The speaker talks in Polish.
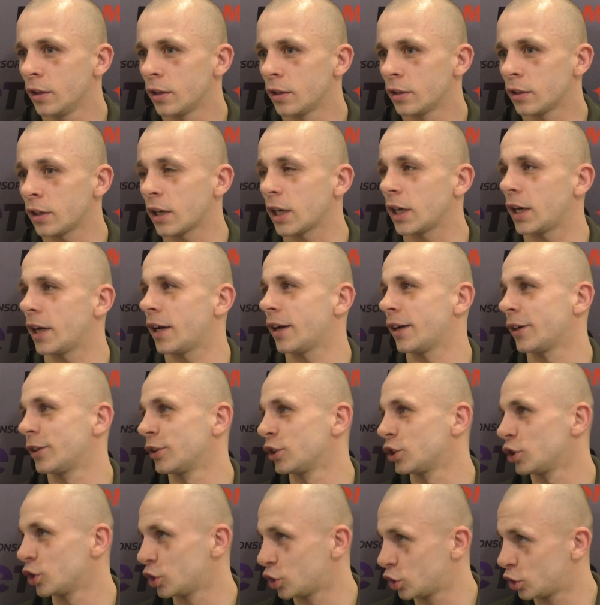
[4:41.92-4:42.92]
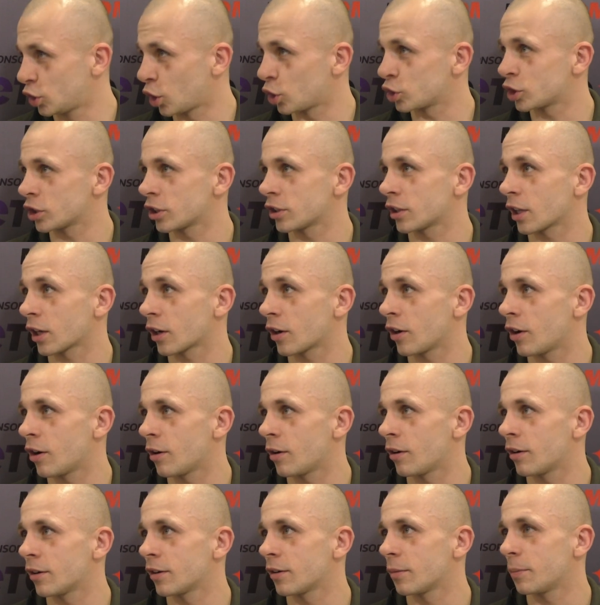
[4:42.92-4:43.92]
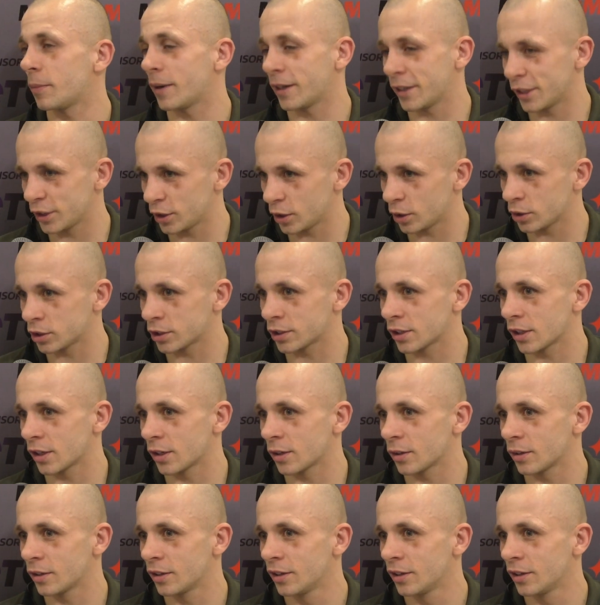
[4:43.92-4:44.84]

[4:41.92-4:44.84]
ja dążę do tego, będę dążył